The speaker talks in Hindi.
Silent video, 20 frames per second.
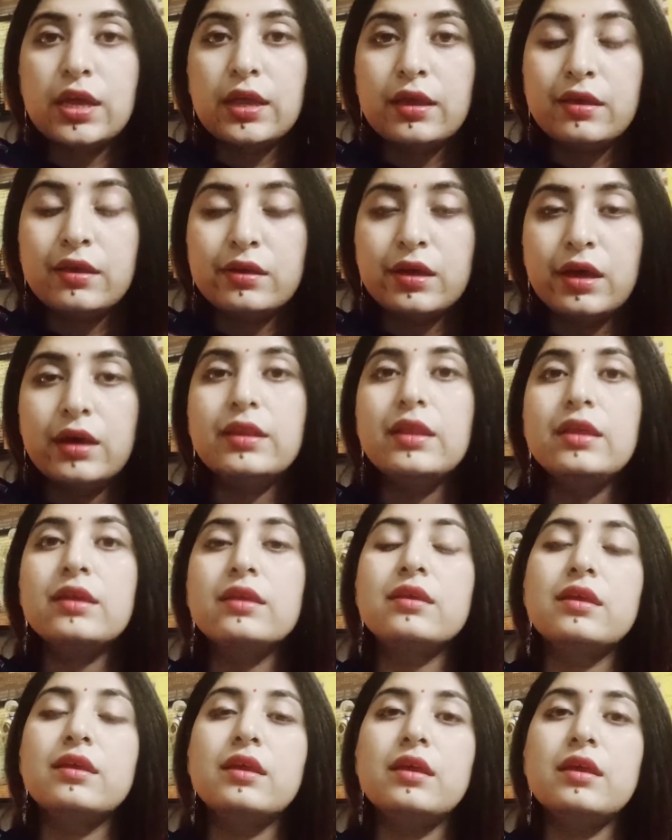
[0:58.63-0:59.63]
है हर एक
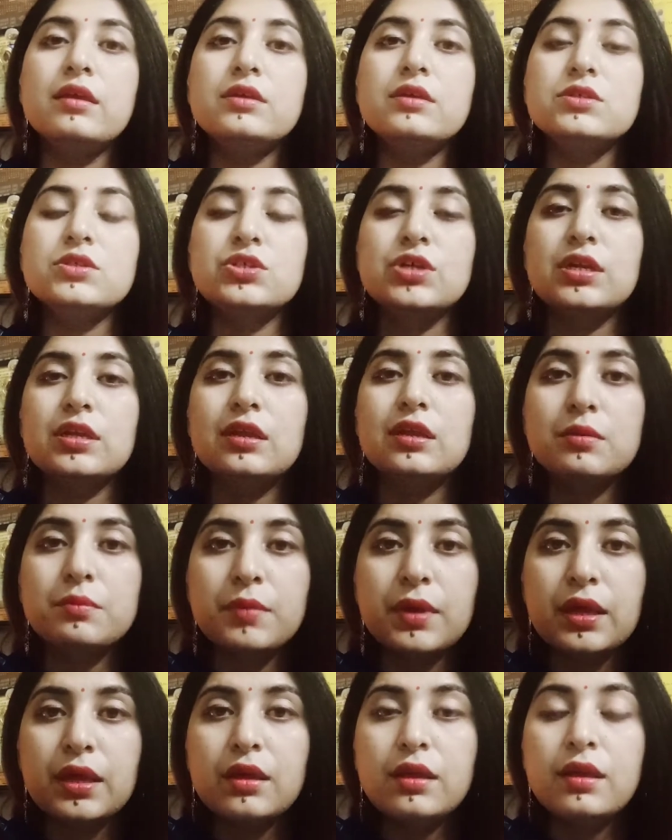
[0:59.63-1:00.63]
के शरीर
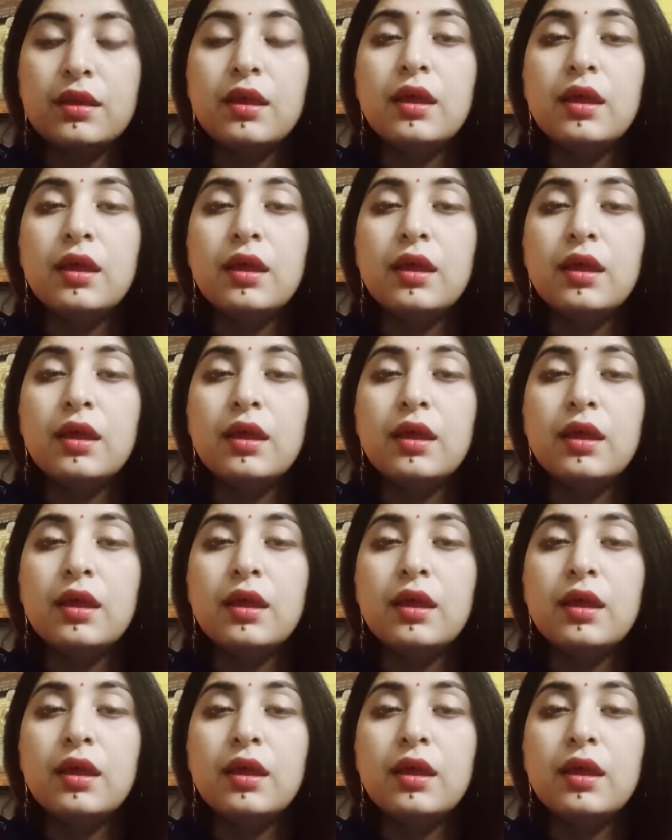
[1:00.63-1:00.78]
में